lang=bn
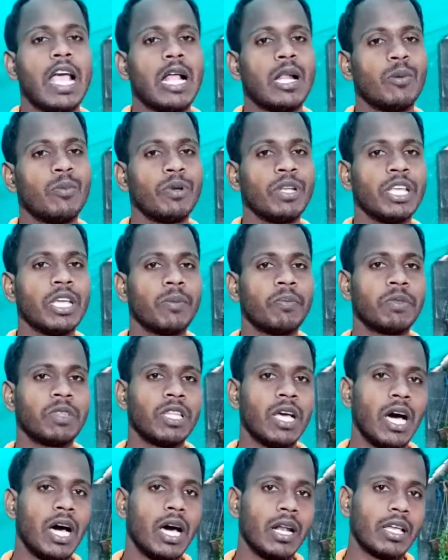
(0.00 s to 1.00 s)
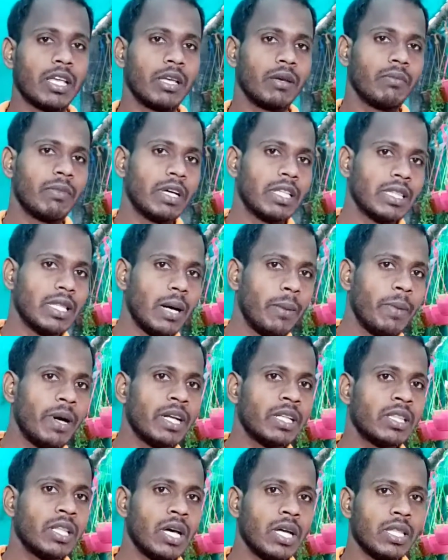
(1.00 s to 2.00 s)
অ্যালুমিনিয়াম তার কিংবা
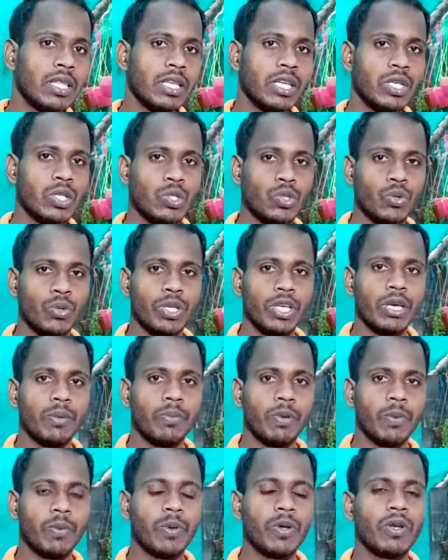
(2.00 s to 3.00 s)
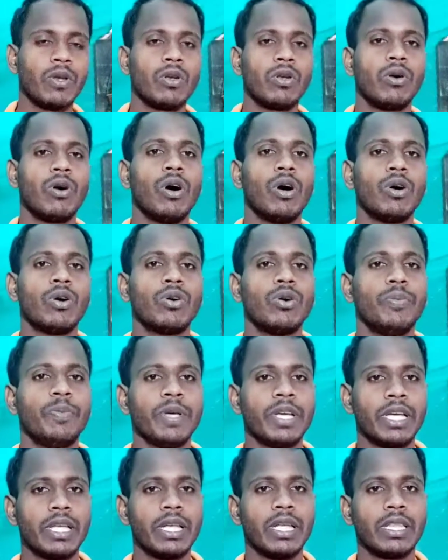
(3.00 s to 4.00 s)
তামার তার দিয়ে জড়িয়ে বিভিন্ন অঙ্গ
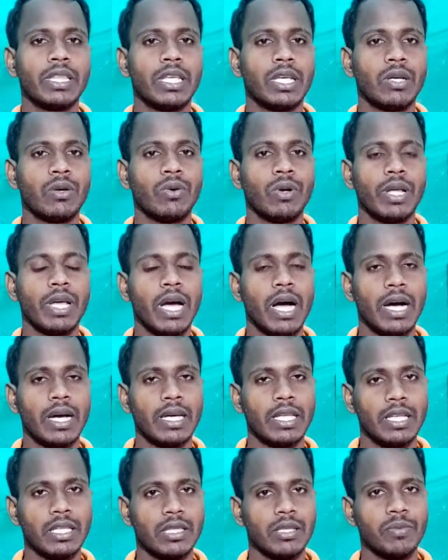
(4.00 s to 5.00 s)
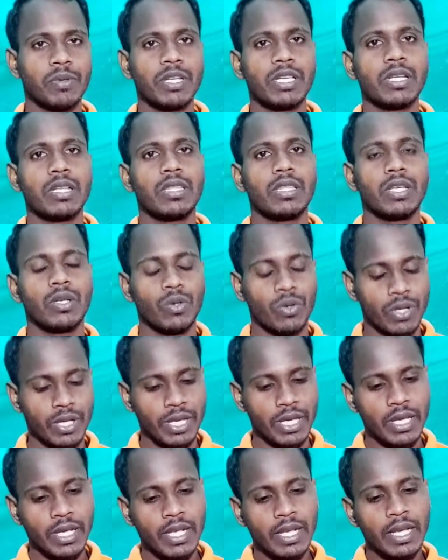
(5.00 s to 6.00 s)
বিকৃতি করে আকৃতি বিকৃতি
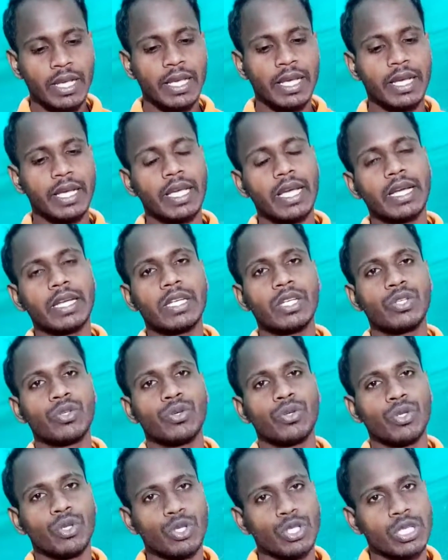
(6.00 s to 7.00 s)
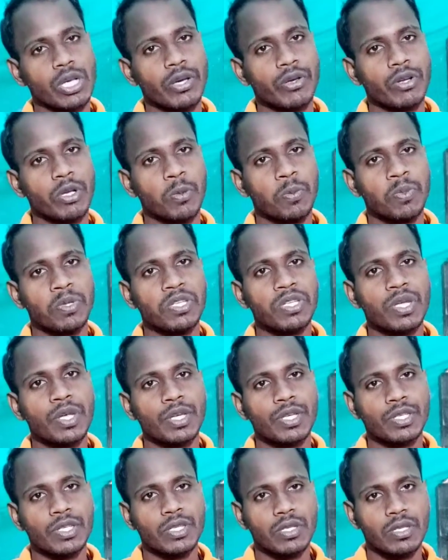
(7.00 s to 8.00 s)
করে একে একটি সৌন্দর্যায়নের
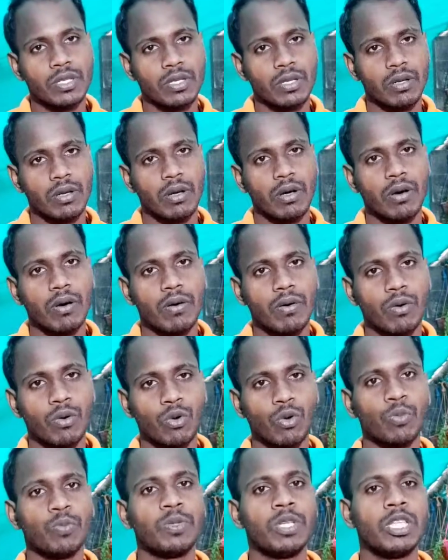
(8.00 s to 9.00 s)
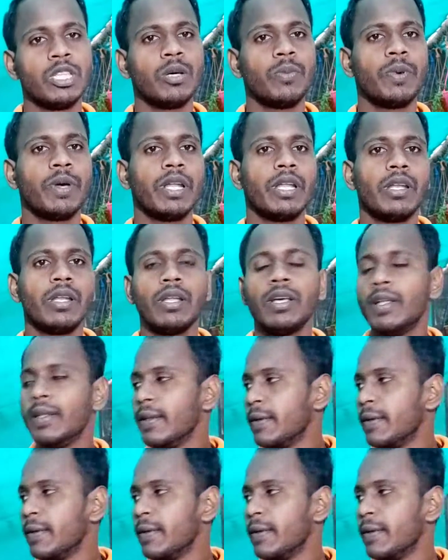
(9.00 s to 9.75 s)
বিশেষ রূপ দিতে পারেন